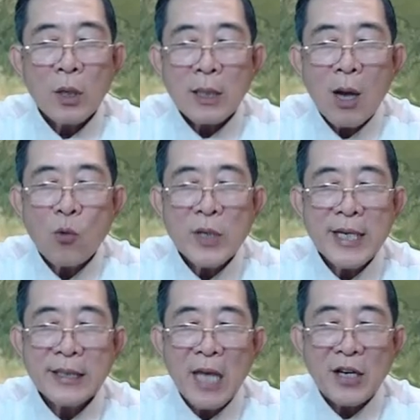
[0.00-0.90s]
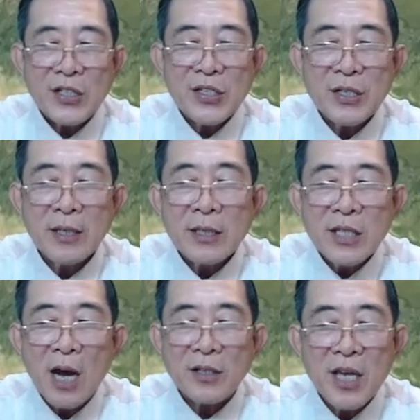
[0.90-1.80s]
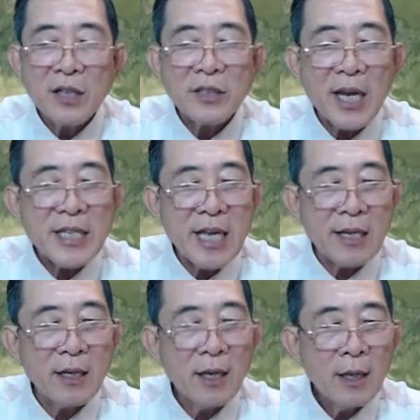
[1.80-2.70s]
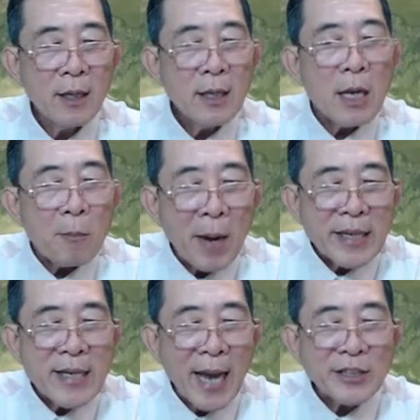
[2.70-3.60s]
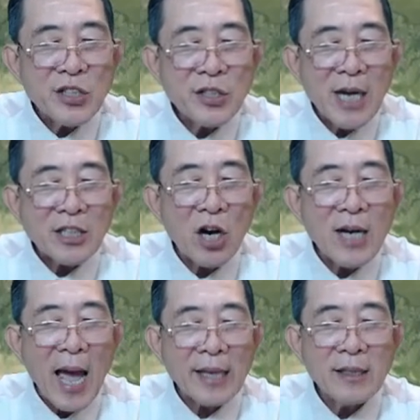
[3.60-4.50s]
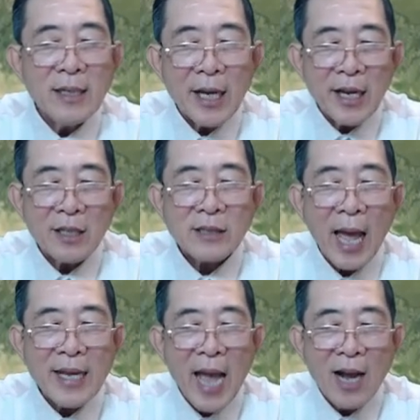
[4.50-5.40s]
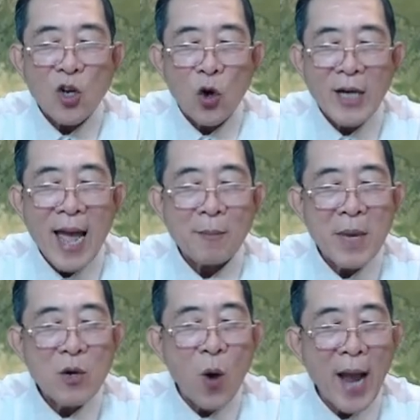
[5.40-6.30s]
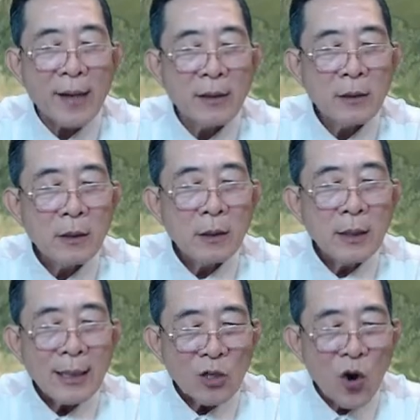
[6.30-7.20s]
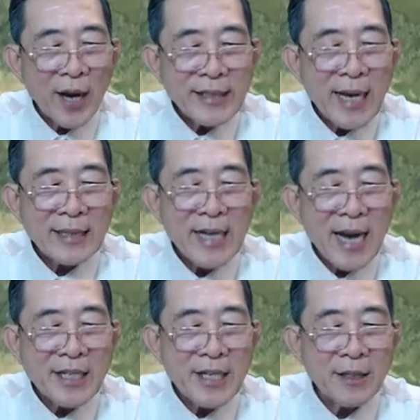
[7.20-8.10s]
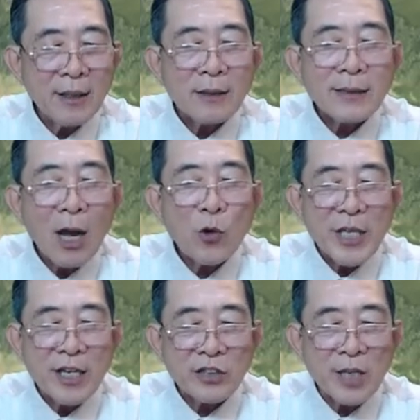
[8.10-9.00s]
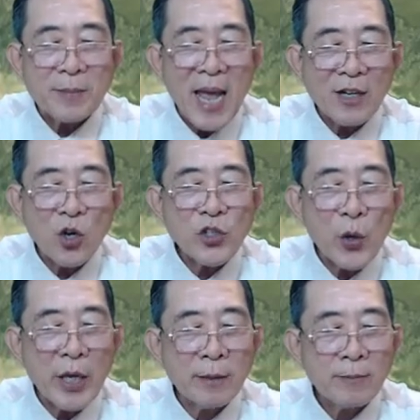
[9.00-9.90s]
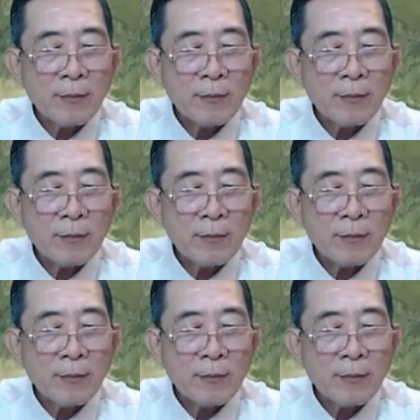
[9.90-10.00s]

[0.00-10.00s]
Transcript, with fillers: Câu ly thần dương chợt nhớ tới cái gì? Mấy ngày trước đã trở lại, hiện tại hắn còn đang bế quan. Gọi nàng ra đi, ta có việc tìm nàng nói chuyện.